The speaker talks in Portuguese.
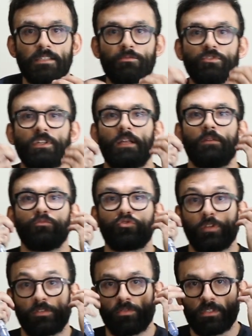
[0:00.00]
as
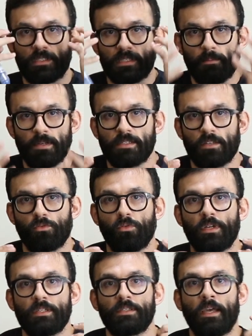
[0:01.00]
musculaturas
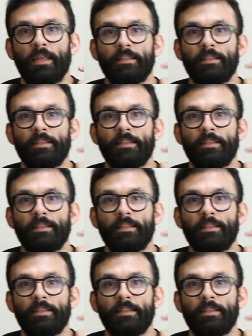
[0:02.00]
estabilizadoras,